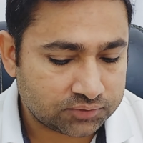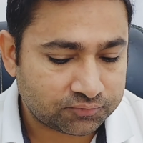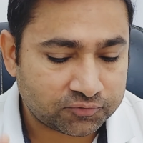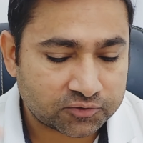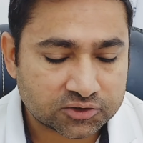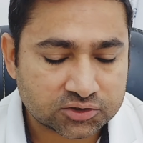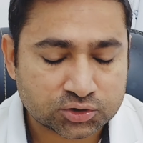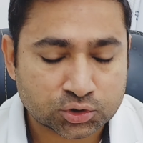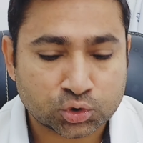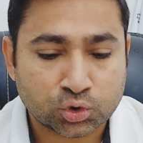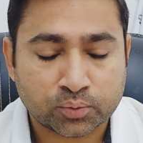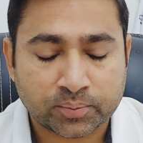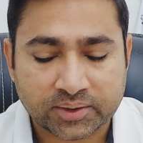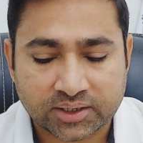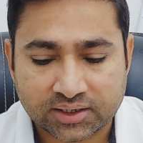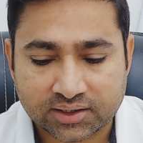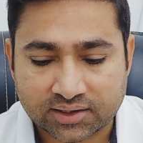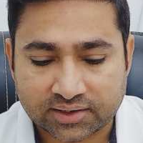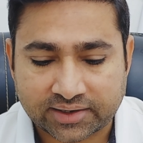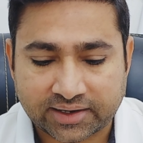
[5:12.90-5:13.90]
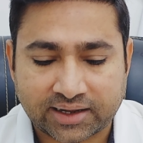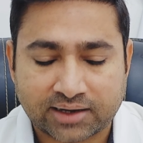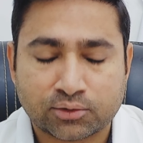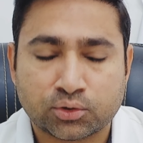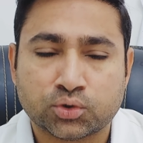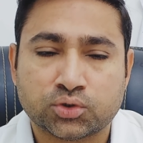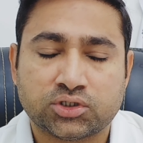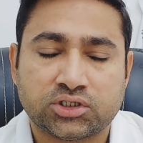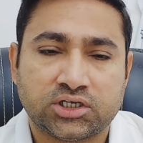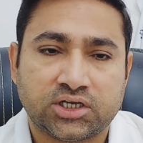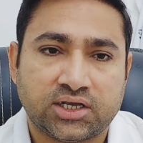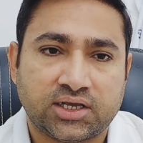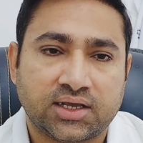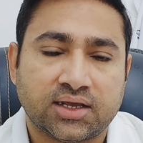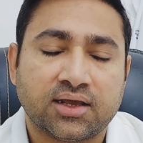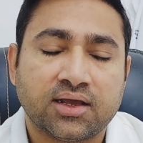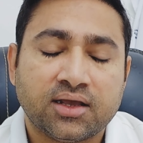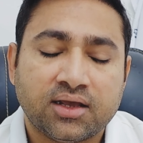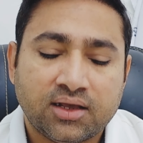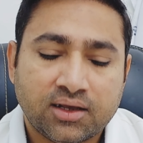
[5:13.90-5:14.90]
डिफरेंट जगहों पे अटैक होते
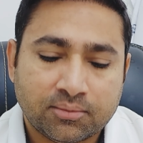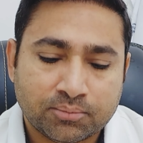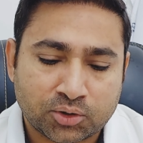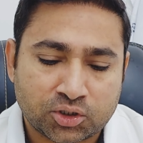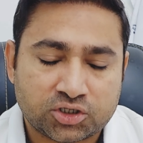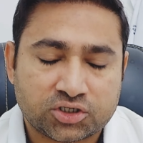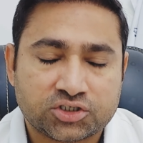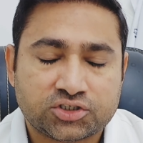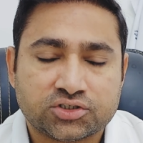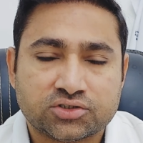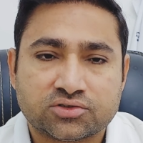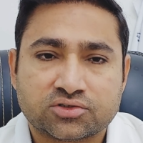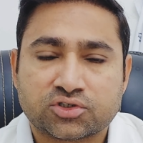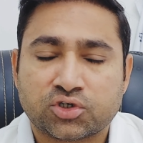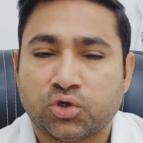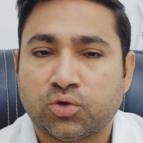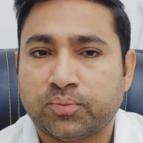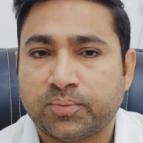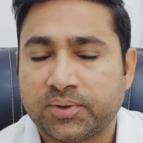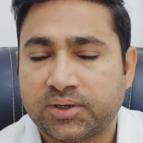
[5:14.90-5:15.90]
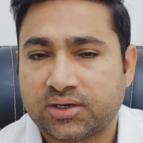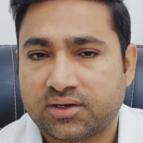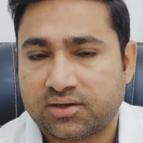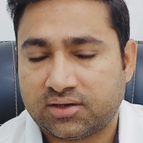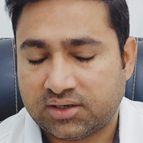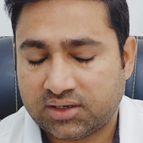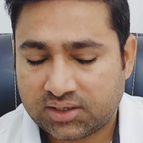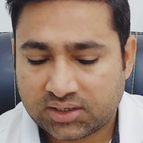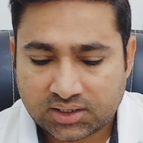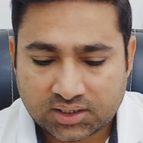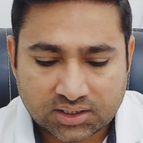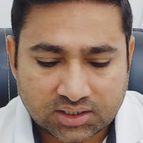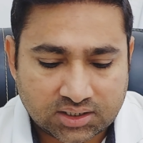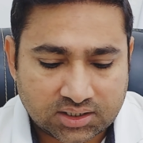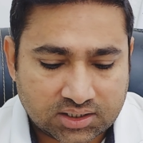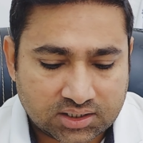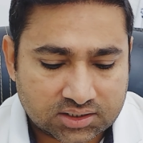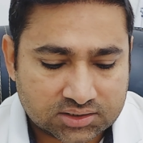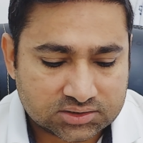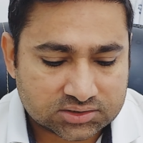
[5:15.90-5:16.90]
हैं पॉलिटिशियंस के ऊपर
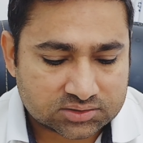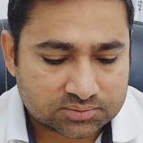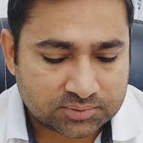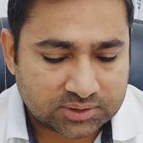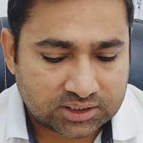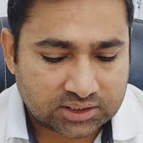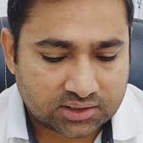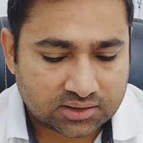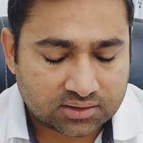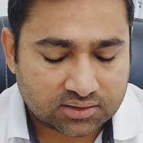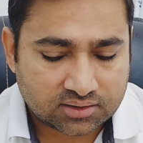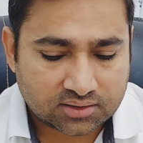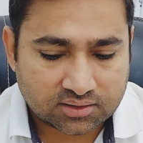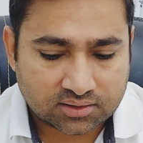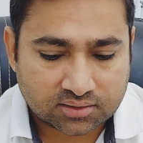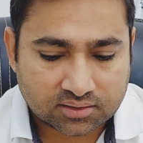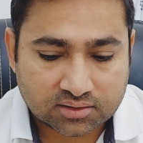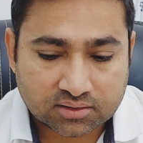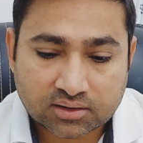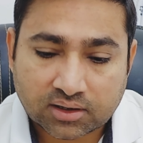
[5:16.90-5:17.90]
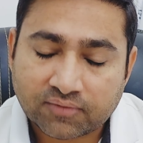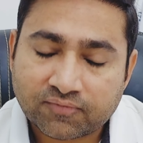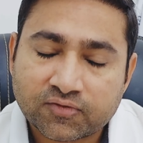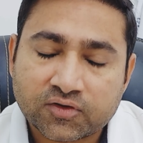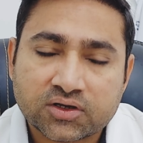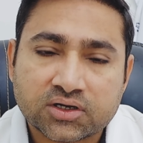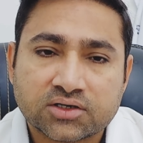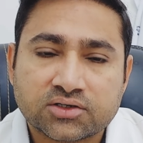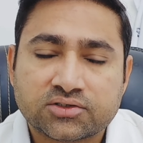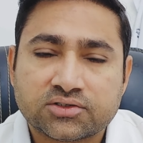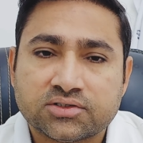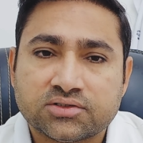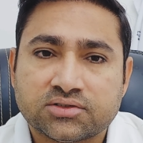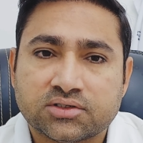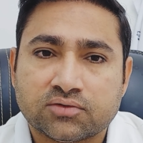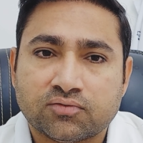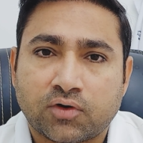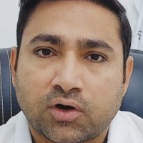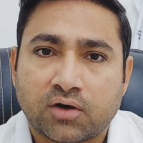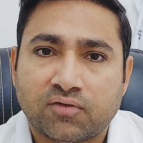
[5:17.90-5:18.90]
जिसमें काफ़ी
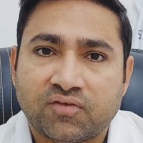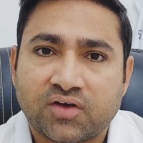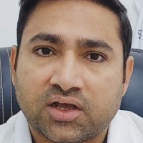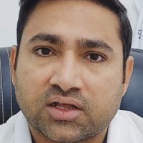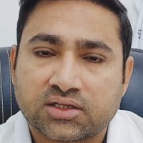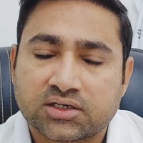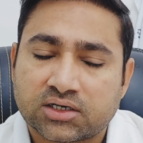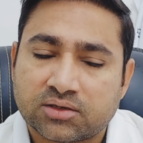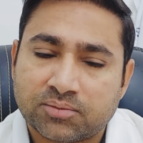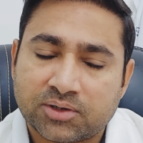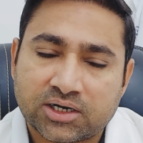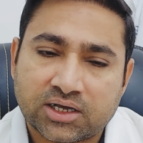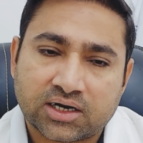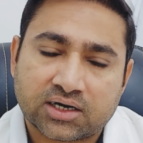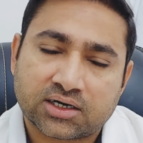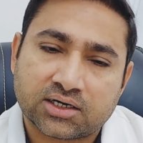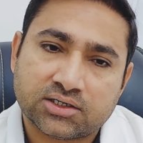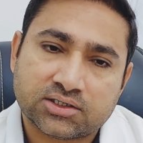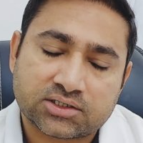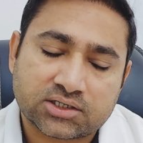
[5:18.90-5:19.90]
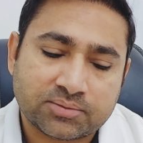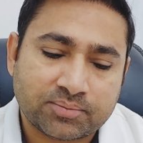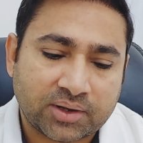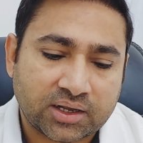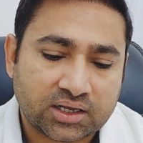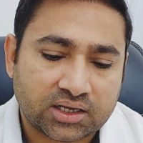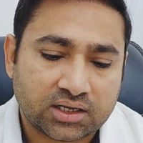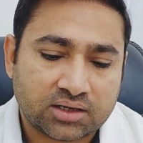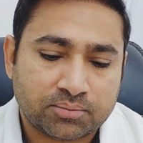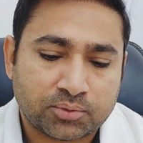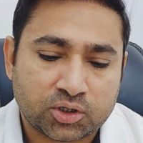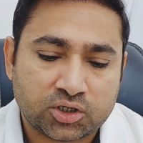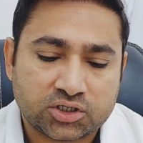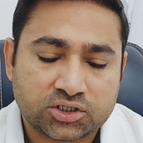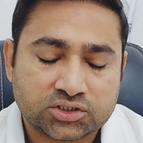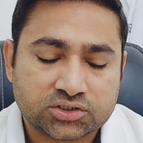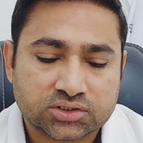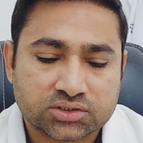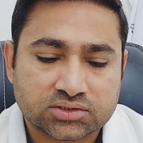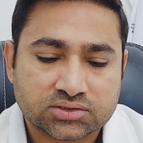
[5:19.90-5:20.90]
कंट्रीज इन्वॉल्व हैं तकरीबन हर कंट्री में ही
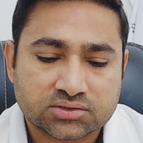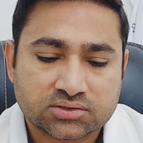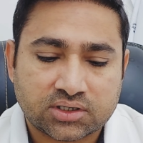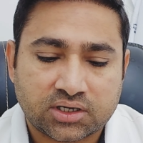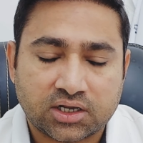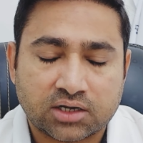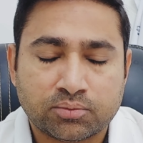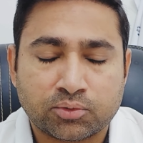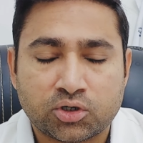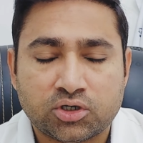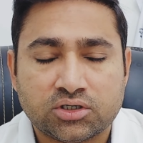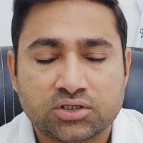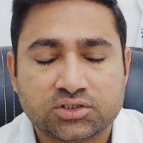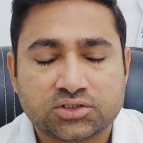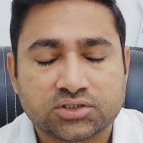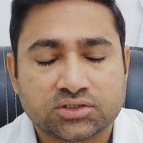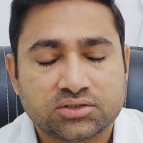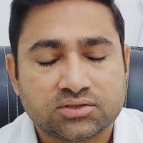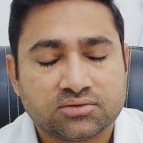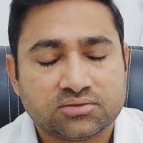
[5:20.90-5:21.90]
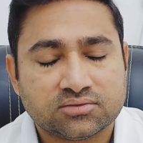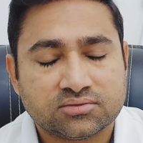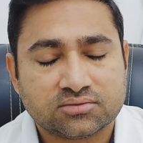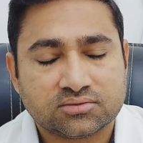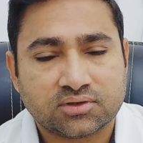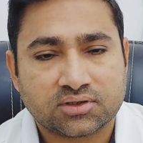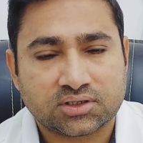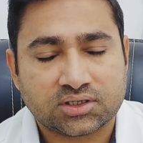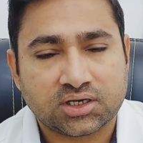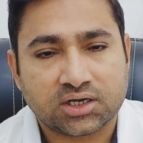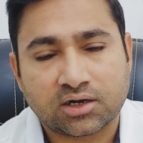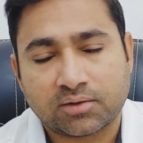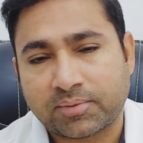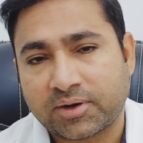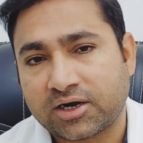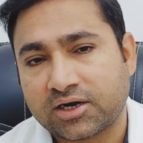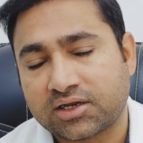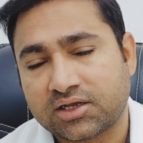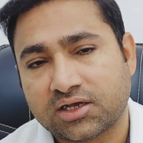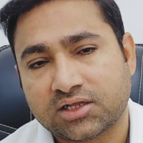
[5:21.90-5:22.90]
पॉलिटिशियंस एक पॉलिटिशियन की अगर
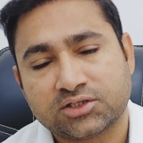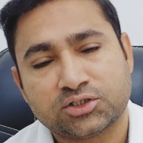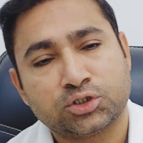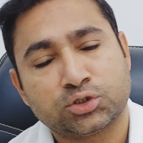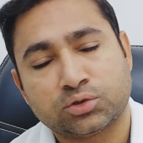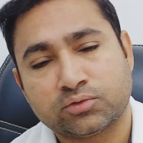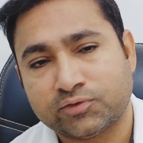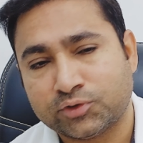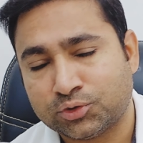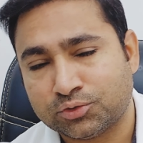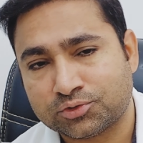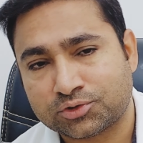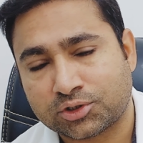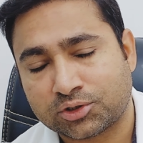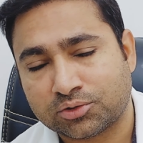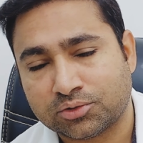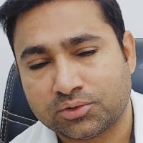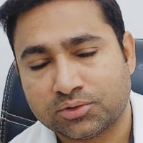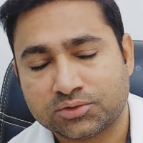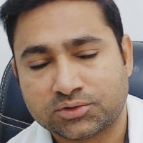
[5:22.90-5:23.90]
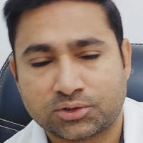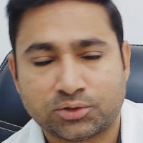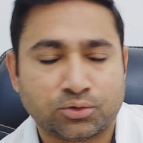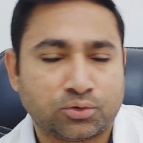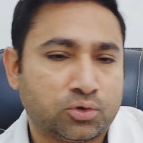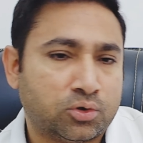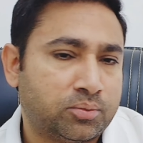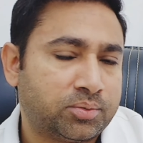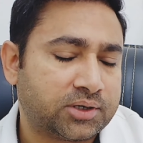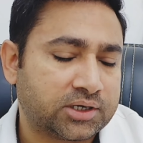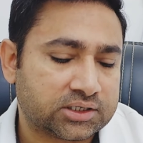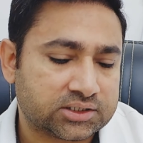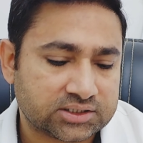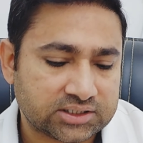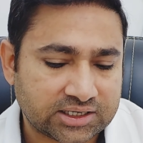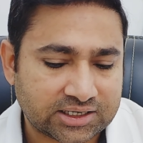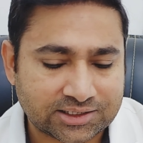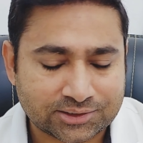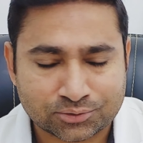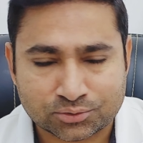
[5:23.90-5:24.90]
पार्टी आती है तो वो दूसरे को जदोकोब
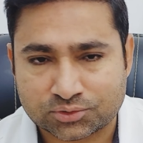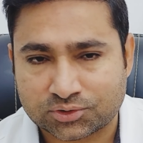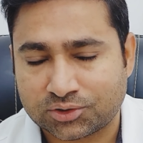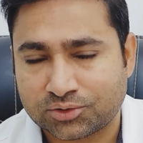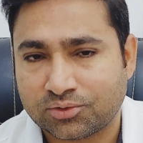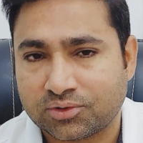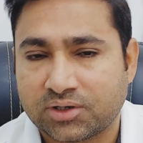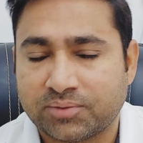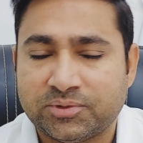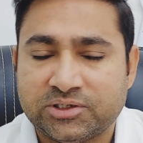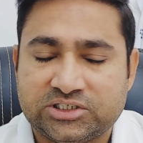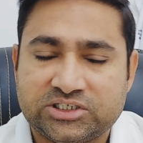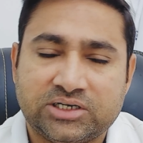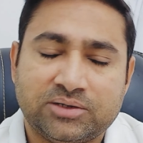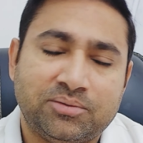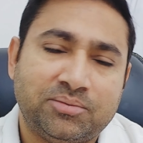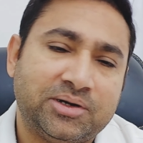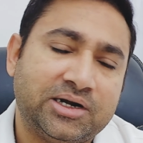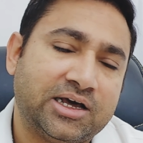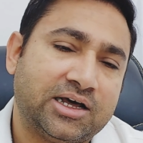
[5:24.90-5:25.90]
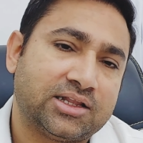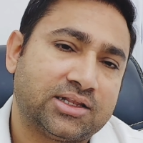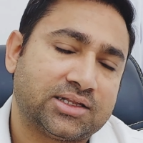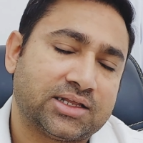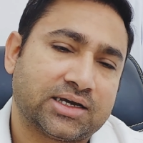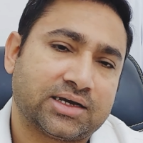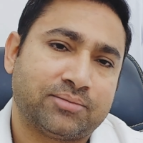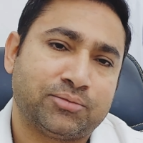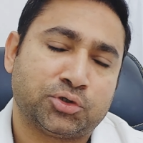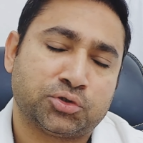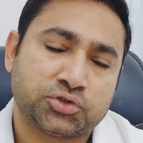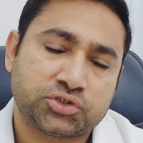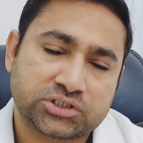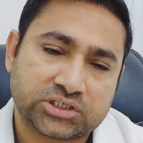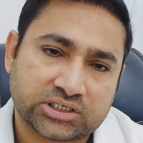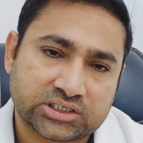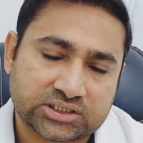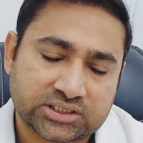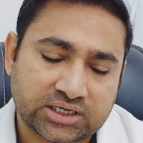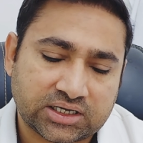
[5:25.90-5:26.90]
करता है दूसरे को कभी जेल में डालता है कभी कुछ
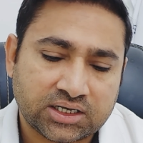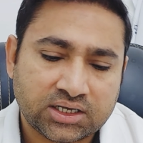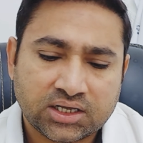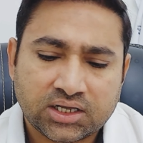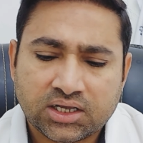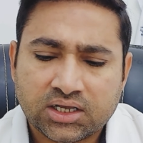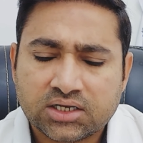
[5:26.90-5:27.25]
करता है